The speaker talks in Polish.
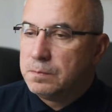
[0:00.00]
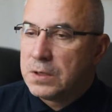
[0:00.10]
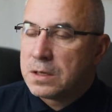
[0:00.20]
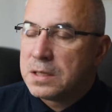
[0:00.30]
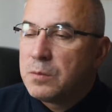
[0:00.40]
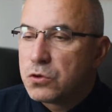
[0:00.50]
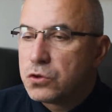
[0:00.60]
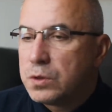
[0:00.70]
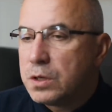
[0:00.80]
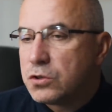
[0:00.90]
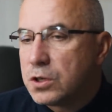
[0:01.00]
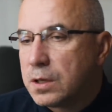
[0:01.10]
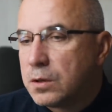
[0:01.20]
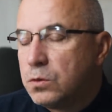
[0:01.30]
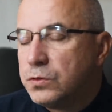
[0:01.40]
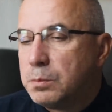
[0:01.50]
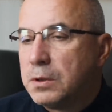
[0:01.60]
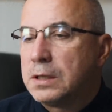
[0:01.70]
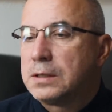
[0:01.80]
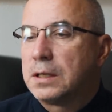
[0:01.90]
Tak samo czuje się główny
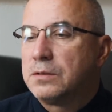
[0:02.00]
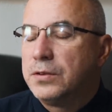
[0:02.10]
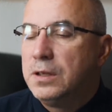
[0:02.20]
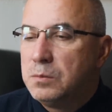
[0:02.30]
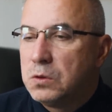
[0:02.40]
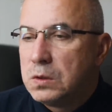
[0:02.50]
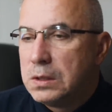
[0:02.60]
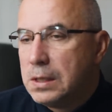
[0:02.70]
bohater filmu,